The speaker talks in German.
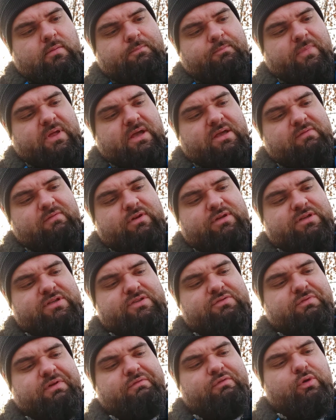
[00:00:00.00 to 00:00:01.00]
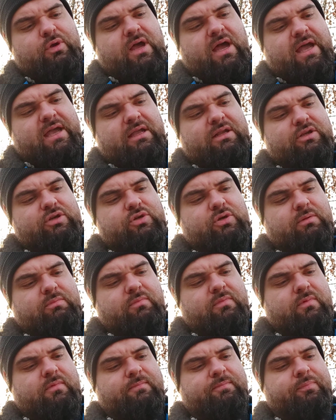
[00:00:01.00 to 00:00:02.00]
Ja, ich wollte das Review ja eigentlich schon
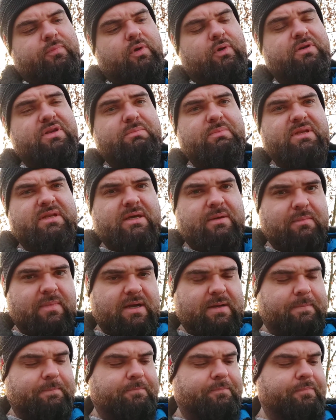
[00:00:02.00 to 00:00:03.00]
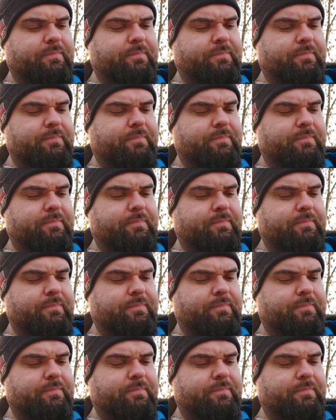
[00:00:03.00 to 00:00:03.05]
heute Mittag machen.